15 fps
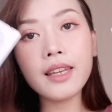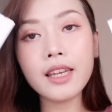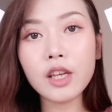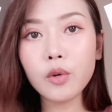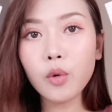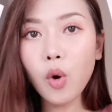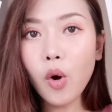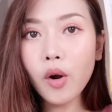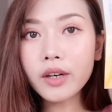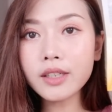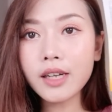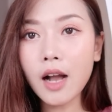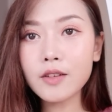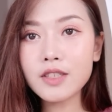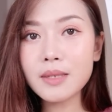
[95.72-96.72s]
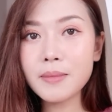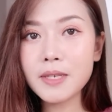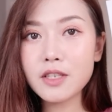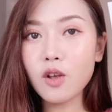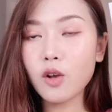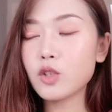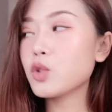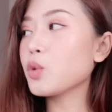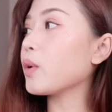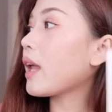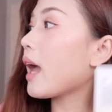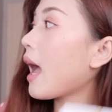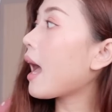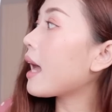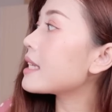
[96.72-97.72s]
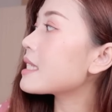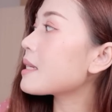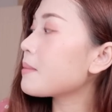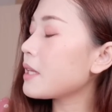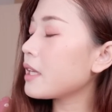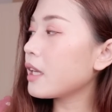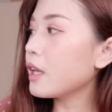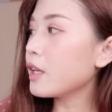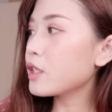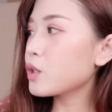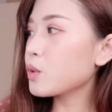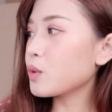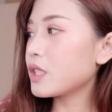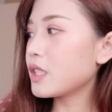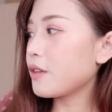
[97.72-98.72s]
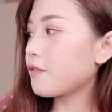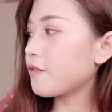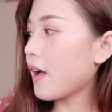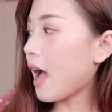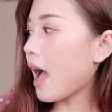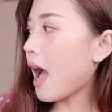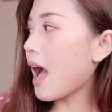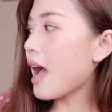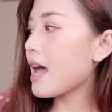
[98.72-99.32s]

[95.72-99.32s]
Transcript: นี่ทุกคนคือเขาจะมี 2 สูตรนะคะ จะมีสูตรสีฟ้า